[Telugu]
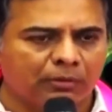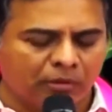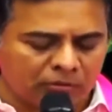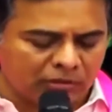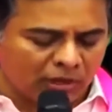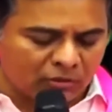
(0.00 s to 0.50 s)

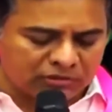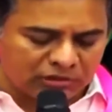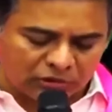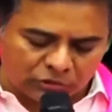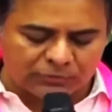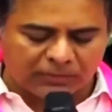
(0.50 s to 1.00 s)
మేమందరం కూడా
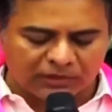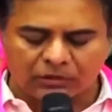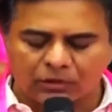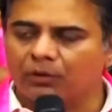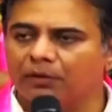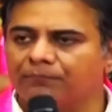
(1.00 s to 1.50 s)

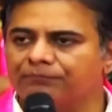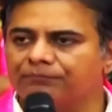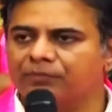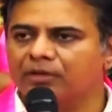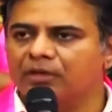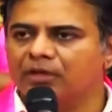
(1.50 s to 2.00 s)
సంతోషపడతా ఉన్నాం
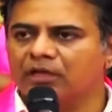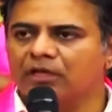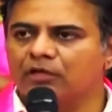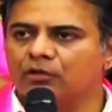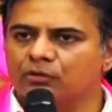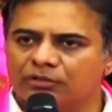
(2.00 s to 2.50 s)

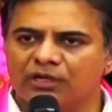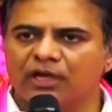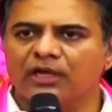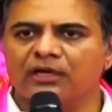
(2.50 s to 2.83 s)
ఈ రుద్దిన